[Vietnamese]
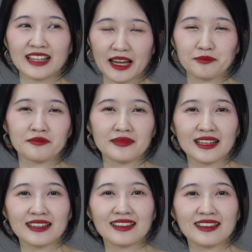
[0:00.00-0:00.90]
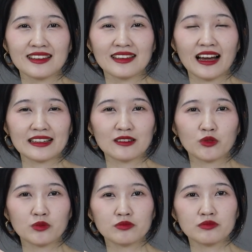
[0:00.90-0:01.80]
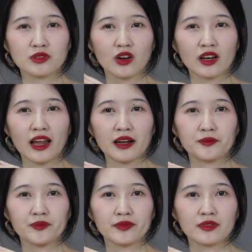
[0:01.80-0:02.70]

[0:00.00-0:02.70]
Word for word: đẹp thì anh cũng nói là